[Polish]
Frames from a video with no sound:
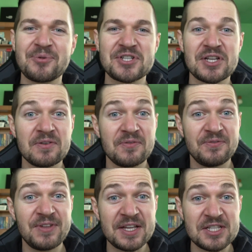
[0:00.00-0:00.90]
Może
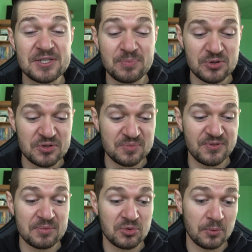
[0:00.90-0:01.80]
w jakiś sposób
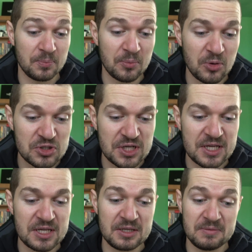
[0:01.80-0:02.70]
Wam to
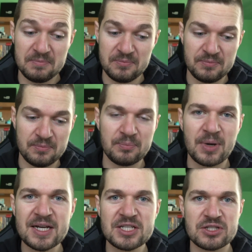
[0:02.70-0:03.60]
pomoże
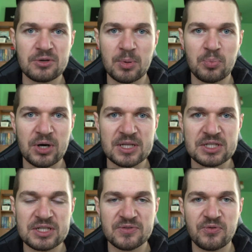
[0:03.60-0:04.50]
bardziej sobie
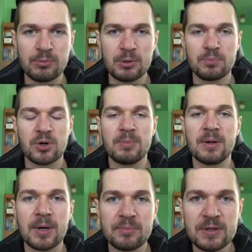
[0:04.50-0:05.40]
poradzić ze swoimi
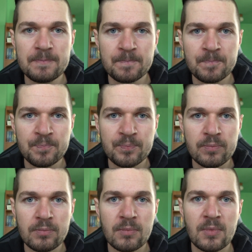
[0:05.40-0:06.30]
problemami.
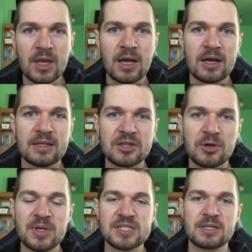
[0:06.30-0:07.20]

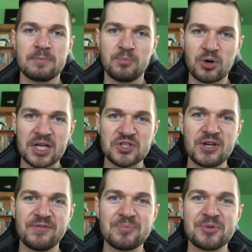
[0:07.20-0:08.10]
Natomiast
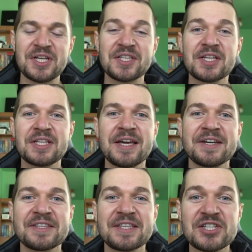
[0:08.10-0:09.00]
pokazuję Wam
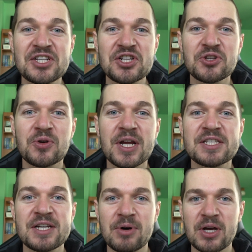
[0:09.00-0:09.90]
jedynie te rzeczy,
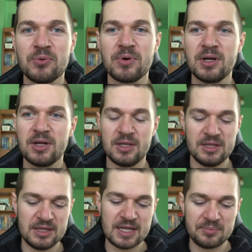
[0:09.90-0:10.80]
które działają
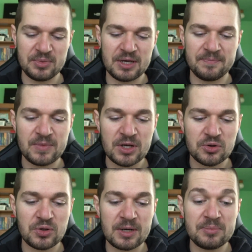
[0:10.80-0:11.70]
na mnie,
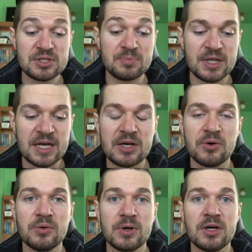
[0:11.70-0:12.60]
które mi
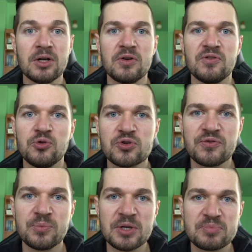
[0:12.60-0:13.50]
zmieniają
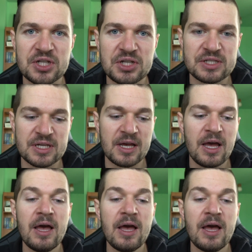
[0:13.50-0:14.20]
dużo w mojej psychice.